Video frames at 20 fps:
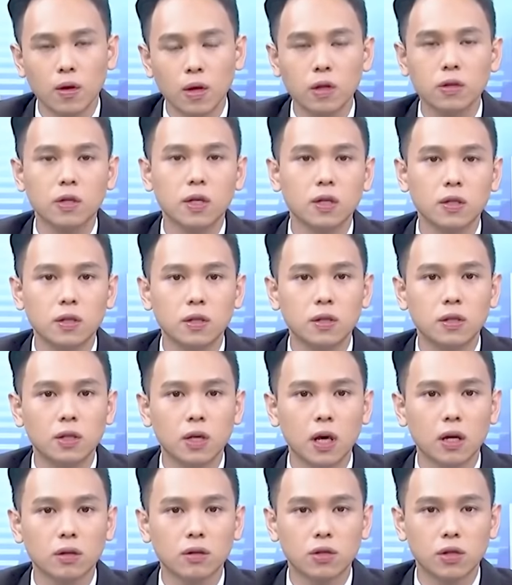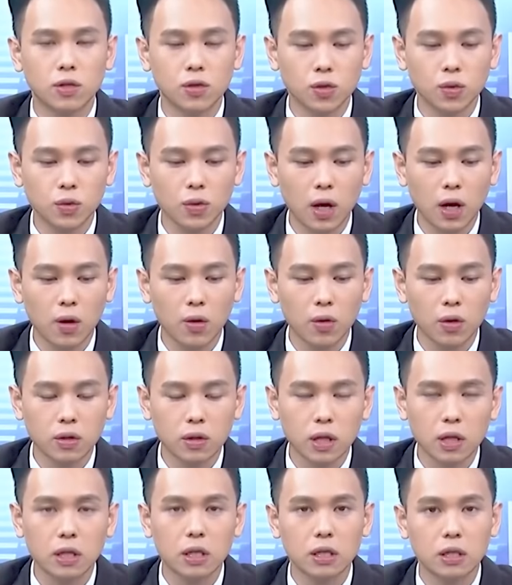那既然是这样，指数它会
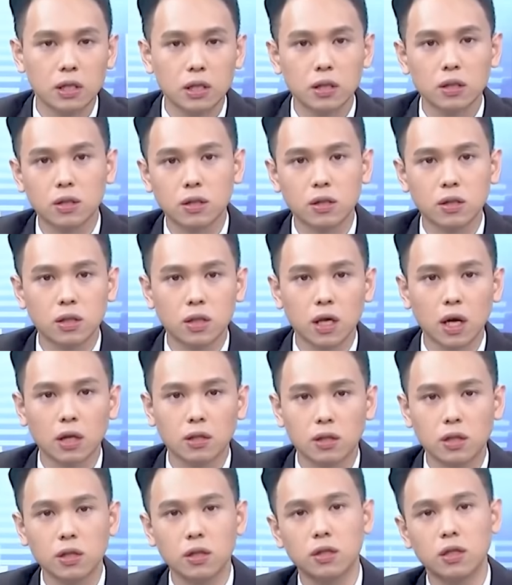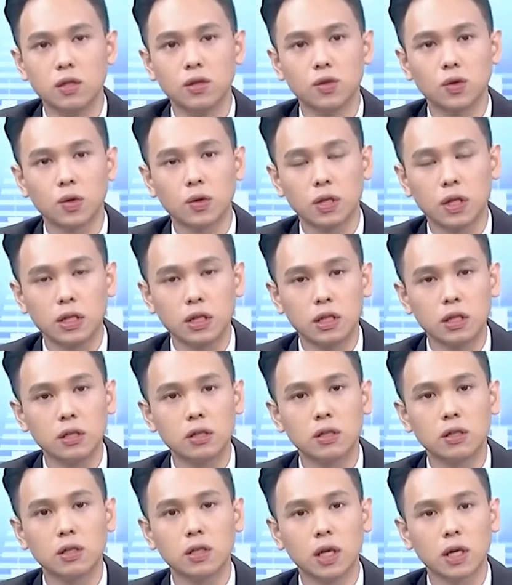在年线之下进行说年线
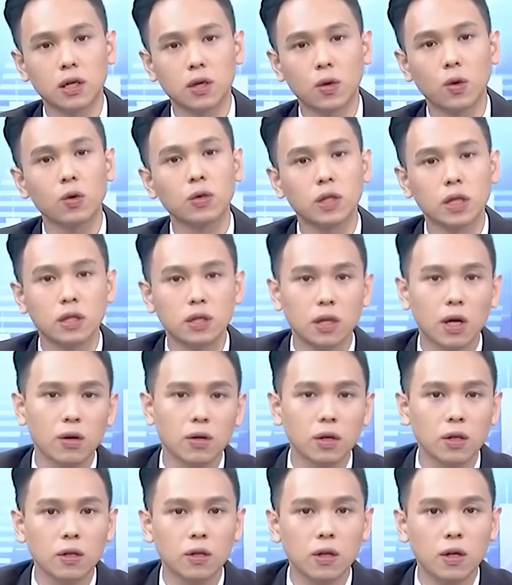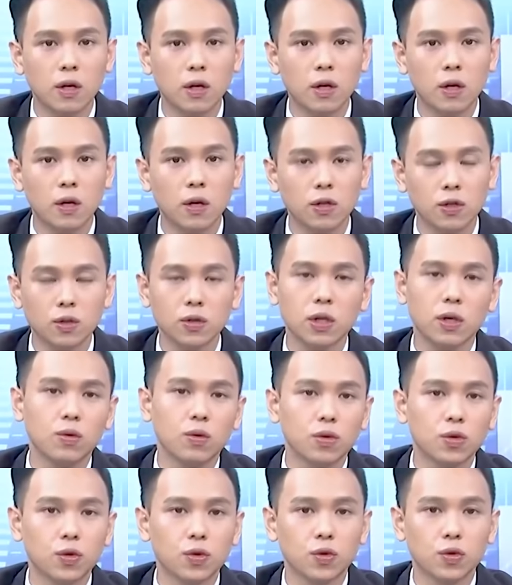之下的扩散效应，就像
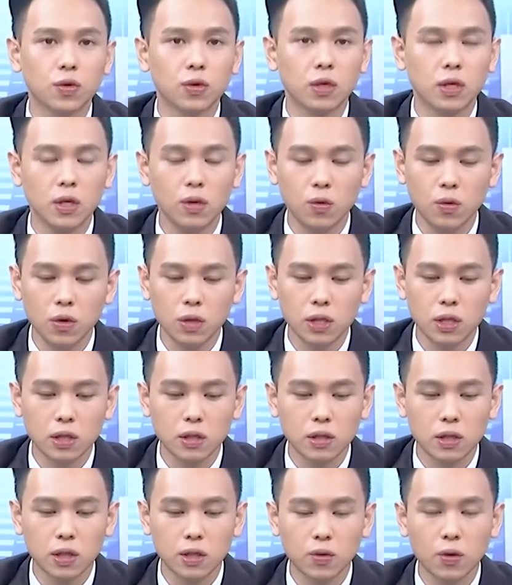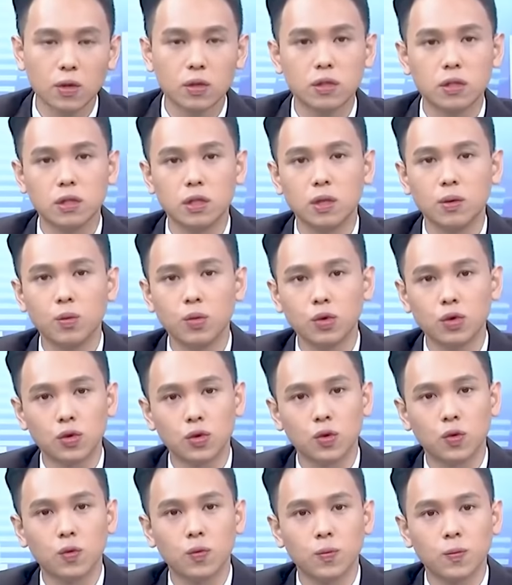我所说的，因为现阶段资金不
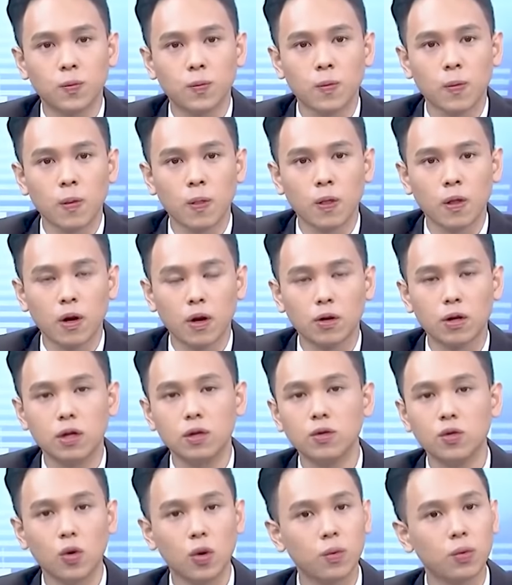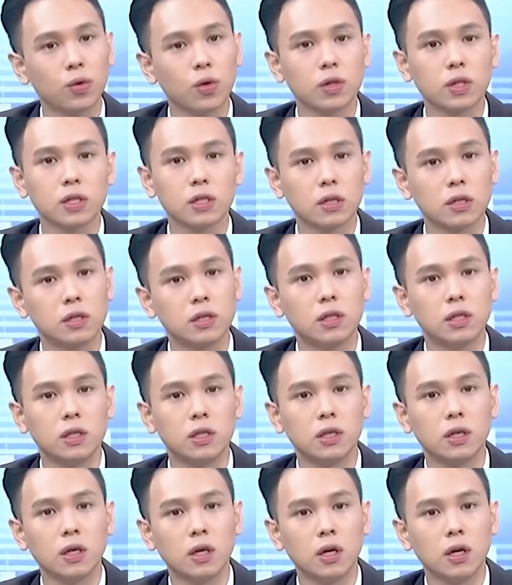足，哦，联储会不断在升
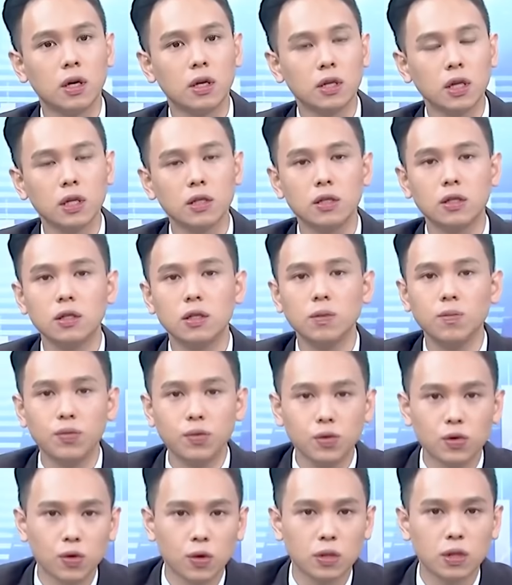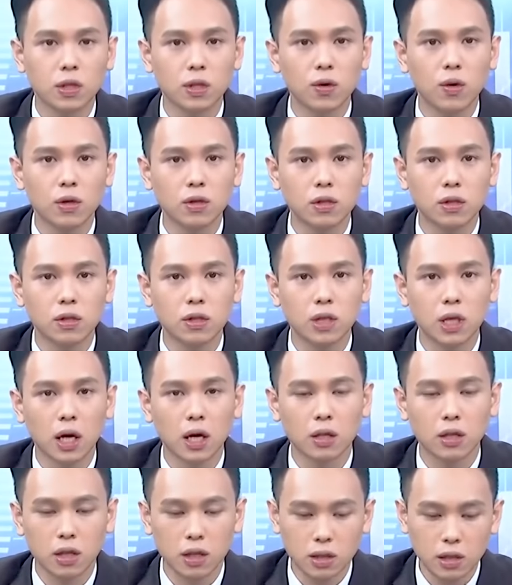息。那资金不足的情况之
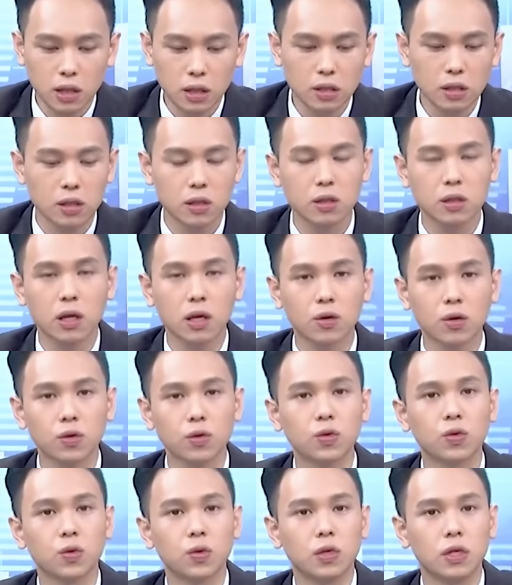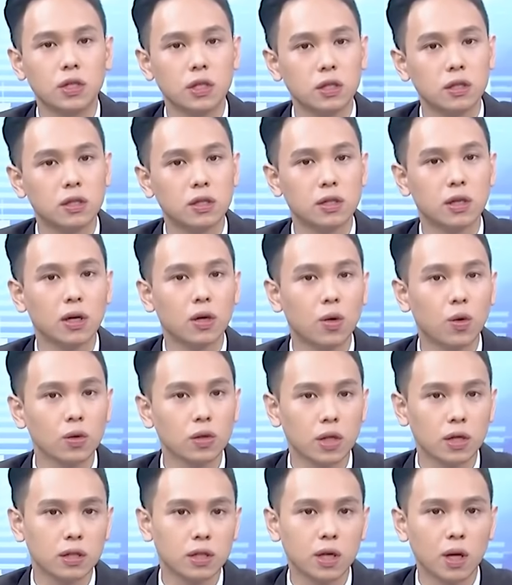下，年线之上有属于年线之上的
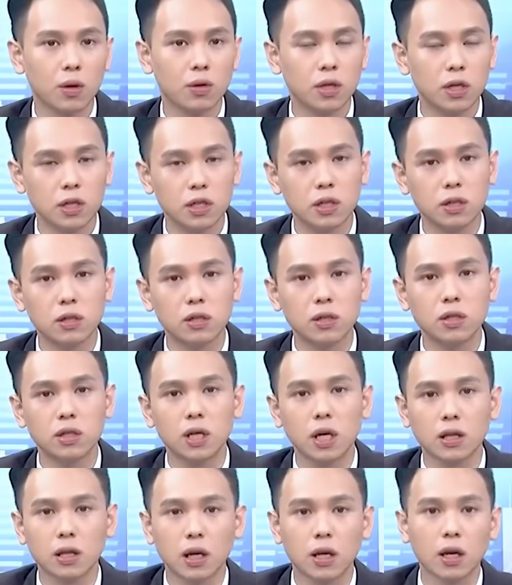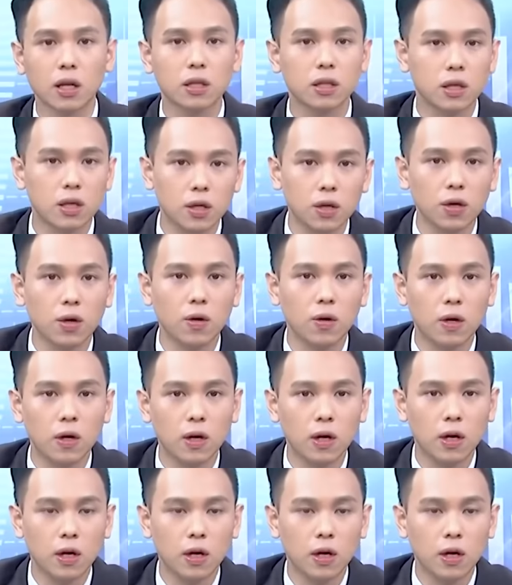扩散效应，年线之下当然也有。